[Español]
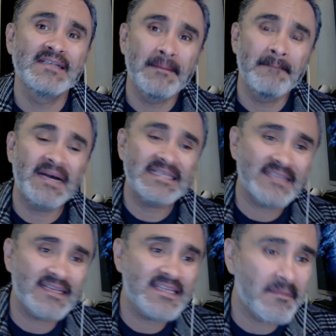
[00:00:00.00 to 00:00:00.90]
va a
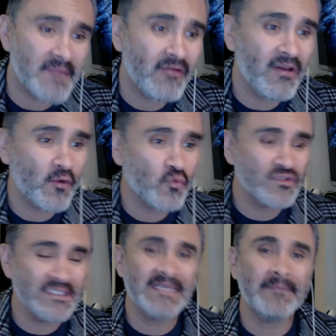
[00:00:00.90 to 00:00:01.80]
ser llamado a la
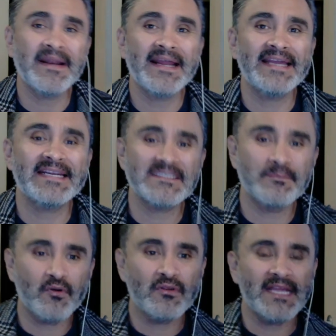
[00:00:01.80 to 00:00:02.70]
justicia para que
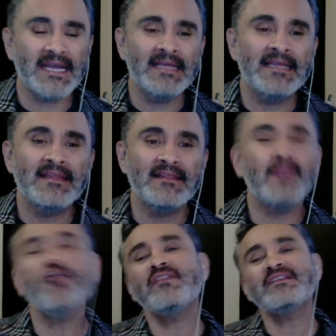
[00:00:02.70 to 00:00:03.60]
responda de
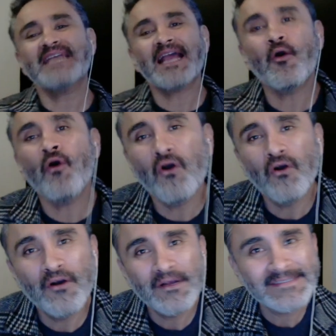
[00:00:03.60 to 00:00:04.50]
dónde sacó
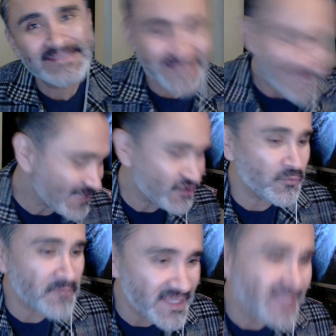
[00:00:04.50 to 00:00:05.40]

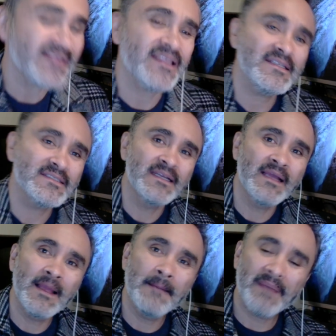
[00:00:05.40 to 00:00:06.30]
tanto billete
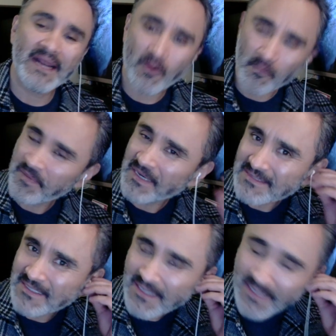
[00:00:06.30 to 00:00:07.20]
para
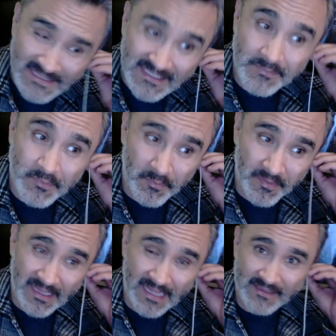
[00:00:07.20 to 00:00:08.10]
comprarse esas
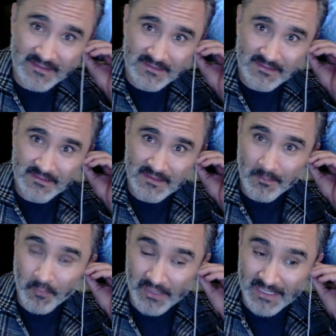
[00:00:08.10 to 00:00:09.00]
propiedades.
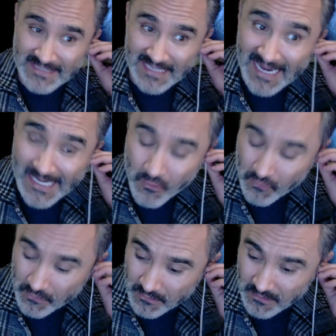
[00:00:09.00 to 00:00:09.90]
Porque el
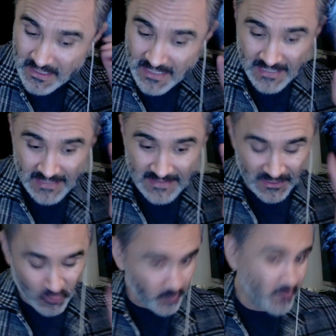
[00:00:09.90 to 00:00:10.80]
salario,
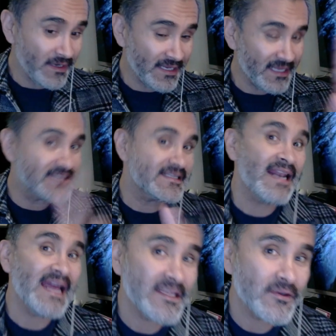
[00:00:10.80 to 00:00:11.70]
se supone que el
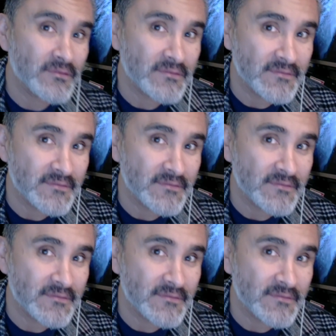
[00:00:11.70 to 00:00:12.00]
salario